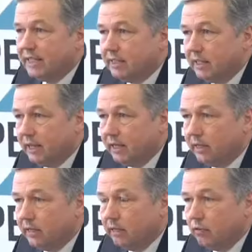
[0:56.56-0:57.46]
же становится
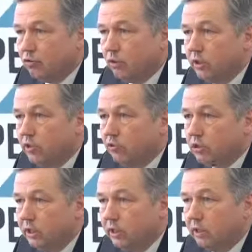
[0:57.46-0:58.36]
больше и
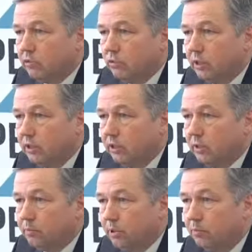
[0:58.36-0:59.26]
коррупции. В качестве
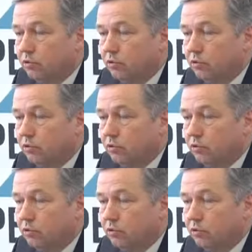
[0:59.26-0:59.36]
примера